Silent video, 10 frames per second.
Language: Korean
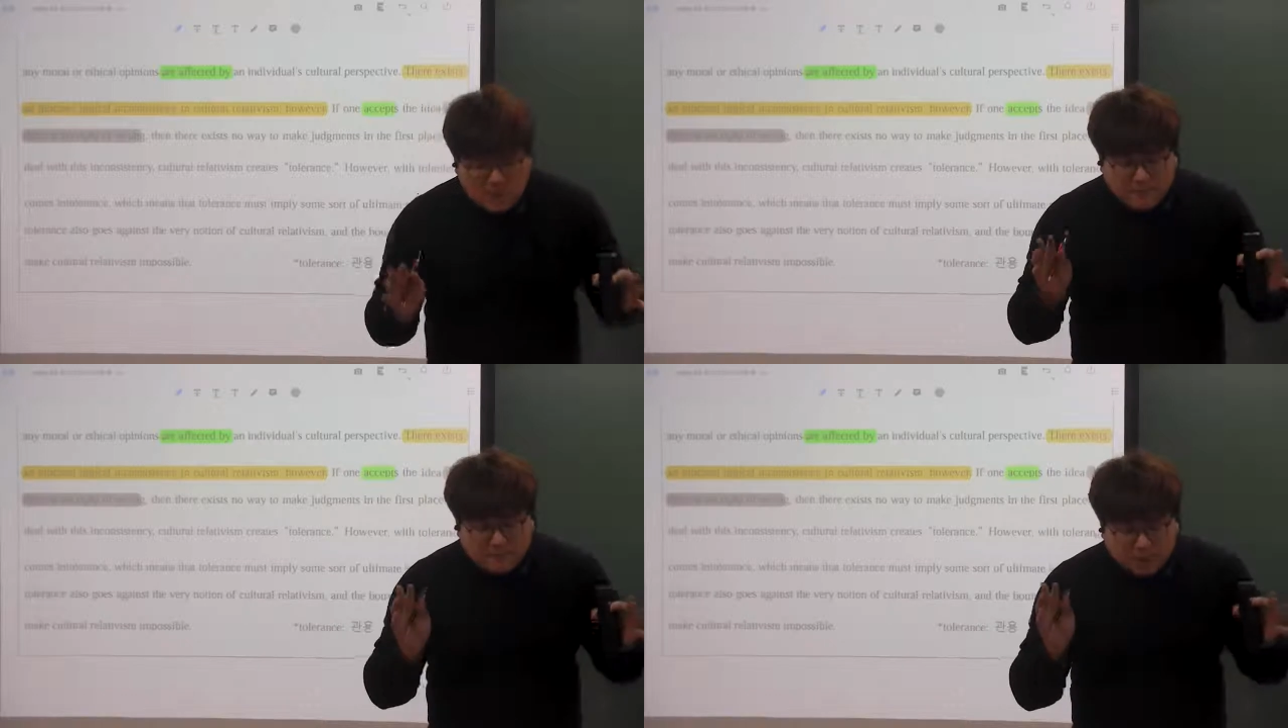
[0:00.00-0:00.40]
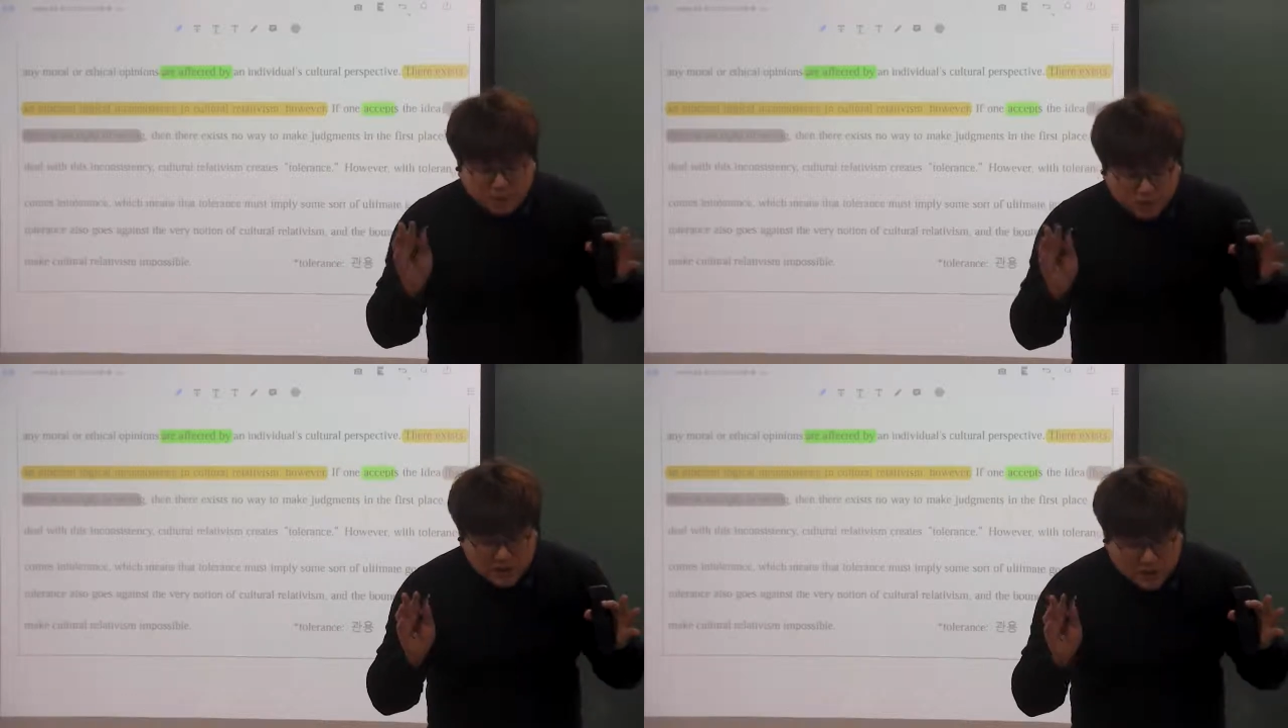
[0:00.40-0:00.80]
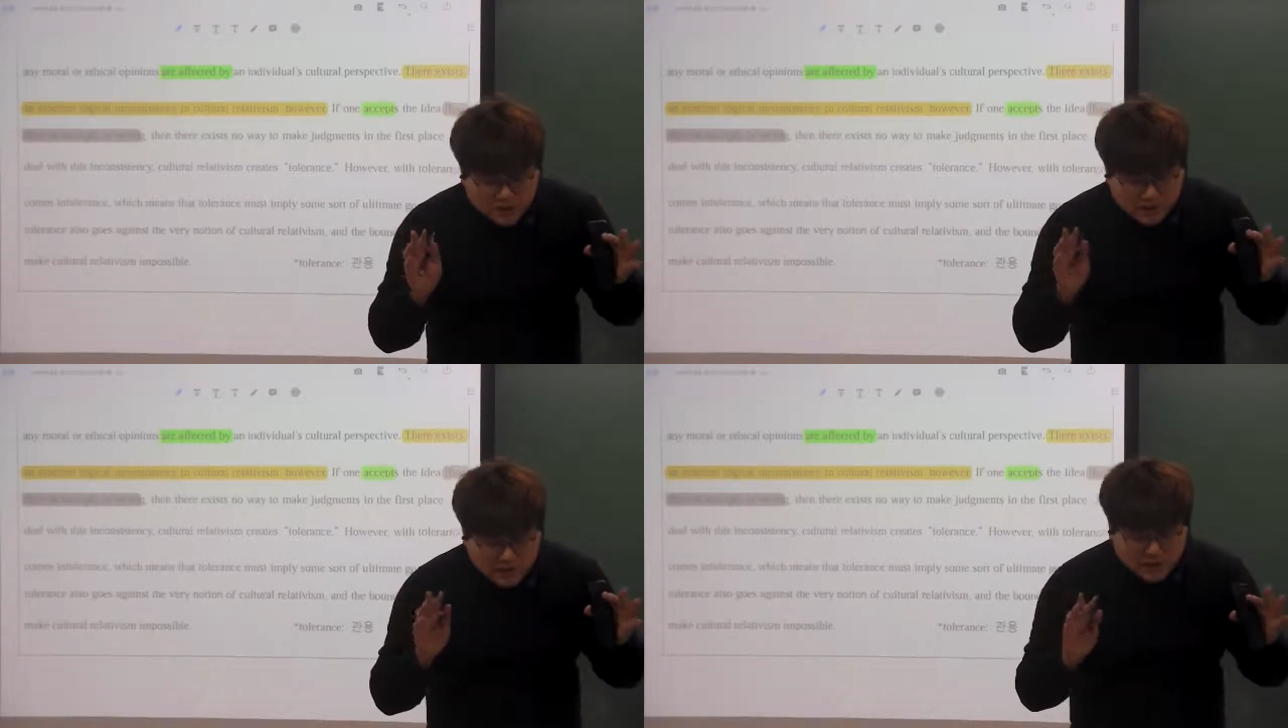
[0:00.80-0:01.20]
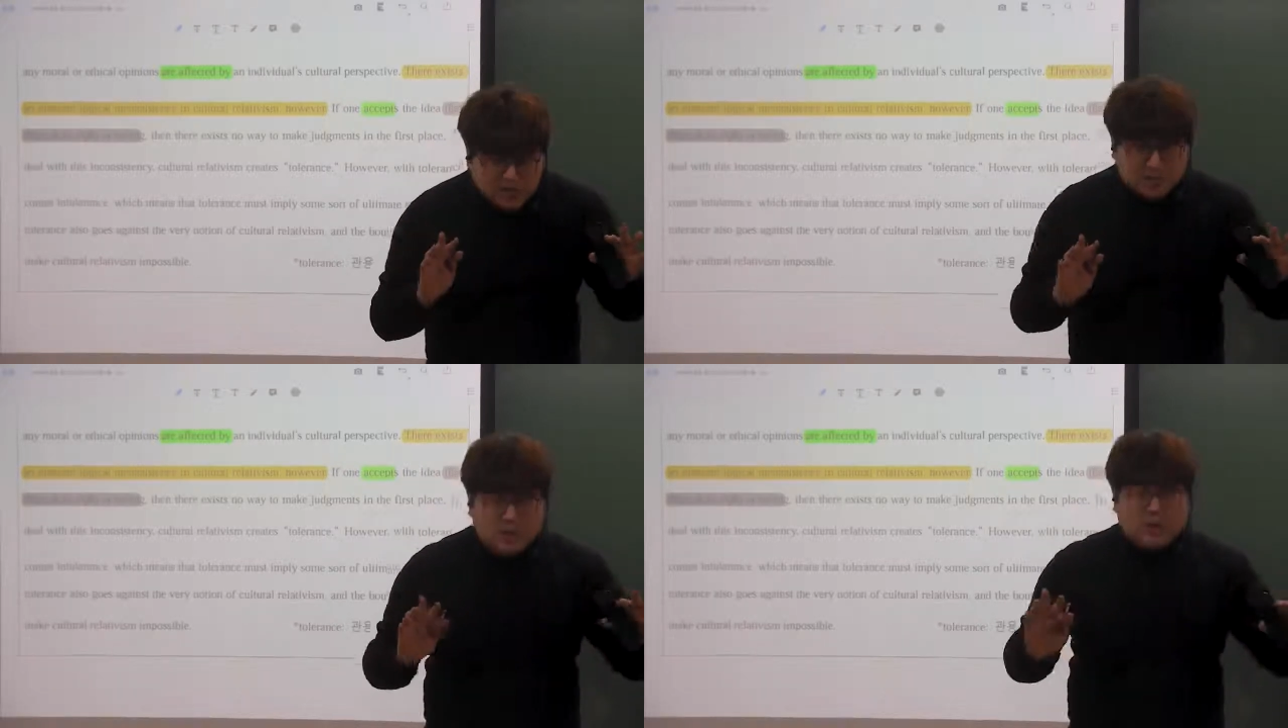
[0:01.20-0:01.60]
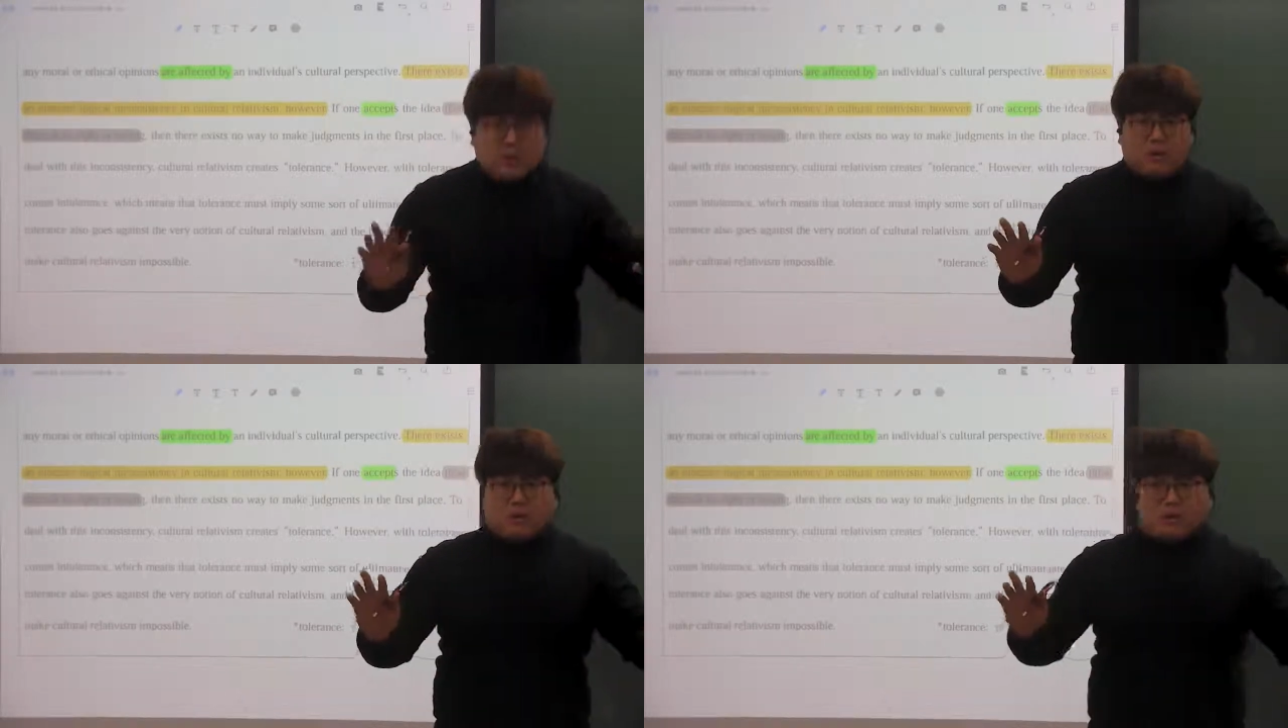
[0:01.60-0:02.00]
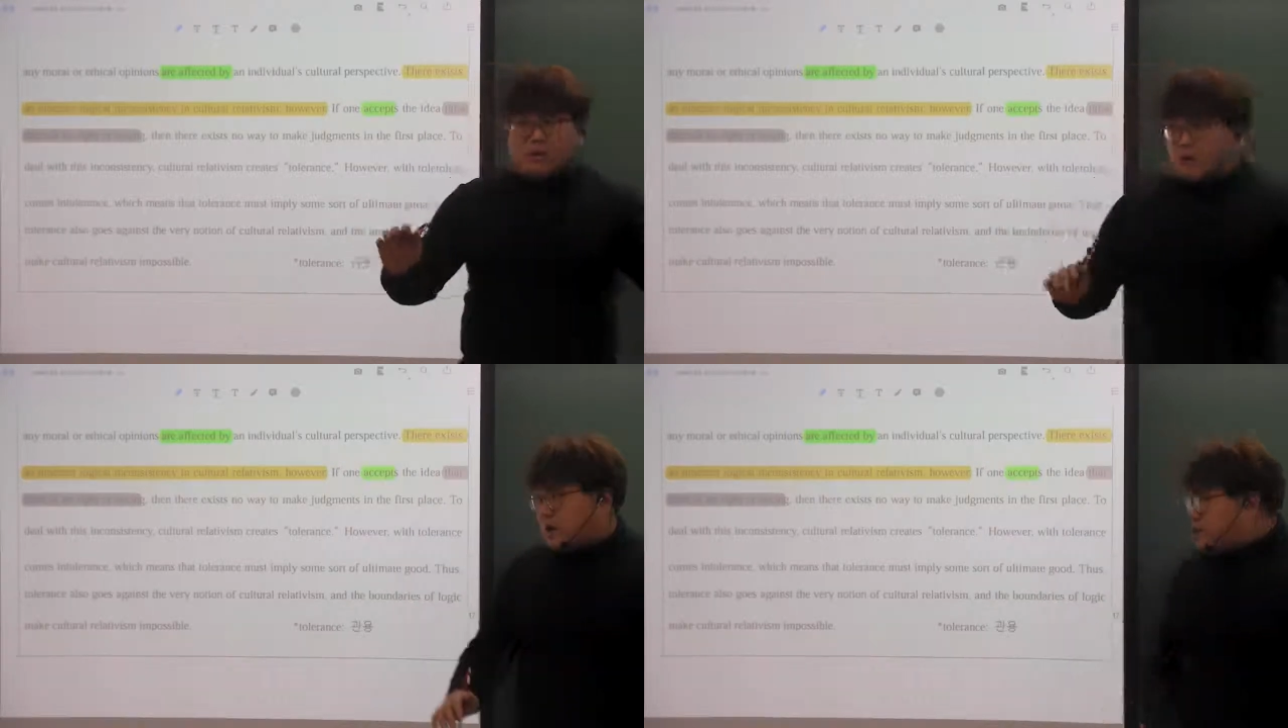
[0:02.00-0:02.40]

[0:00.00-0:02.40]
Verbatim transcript: 뭐 존재하지 않다고 생각해요 라고